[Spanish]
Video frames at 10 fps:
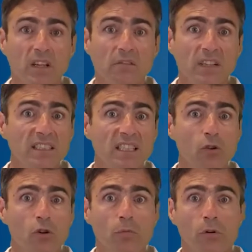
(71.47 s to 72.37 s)
Fíjense
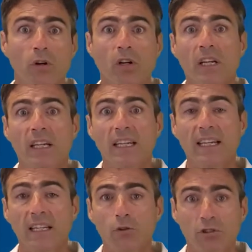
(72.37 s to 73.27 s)
cómo
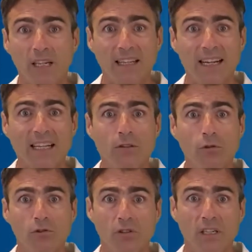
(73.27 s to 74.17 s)
estos
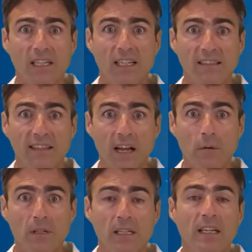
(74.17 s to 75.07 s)
adelantos en el
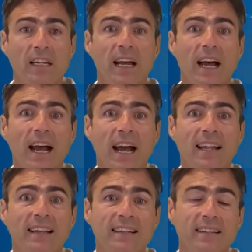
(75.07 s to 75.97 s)
TAVI
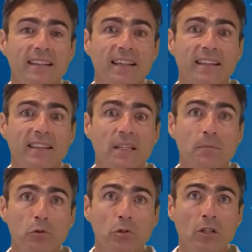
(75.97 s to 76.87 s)
han eh,
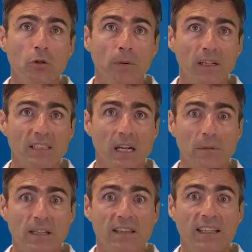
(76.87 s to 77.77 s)
disminuido
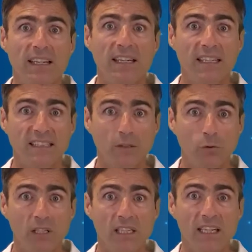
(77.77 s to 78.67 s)
parcialmente la
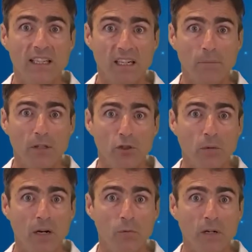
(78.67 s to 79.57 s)
cirugía de reemplazo
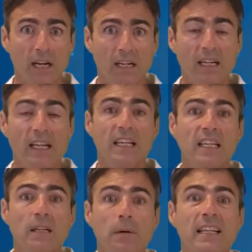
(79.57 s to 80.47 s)
valvular
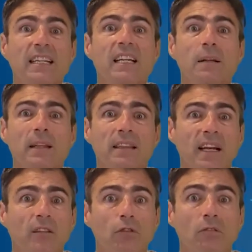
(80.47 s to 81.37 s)
y van
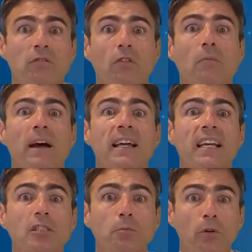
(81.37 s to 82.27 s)
incrementando en forma
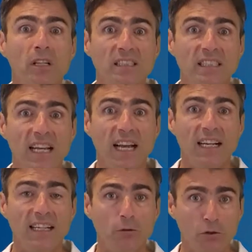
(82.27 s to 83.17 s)

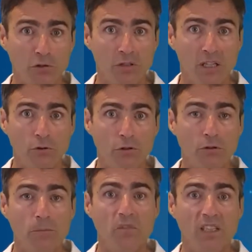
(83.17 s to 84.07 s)
exponencial, estos son
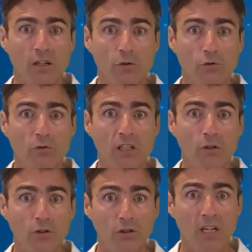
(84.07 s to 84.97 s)
datos de Estados
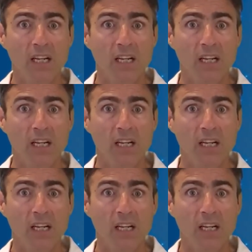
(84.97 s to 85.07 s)
Unidos,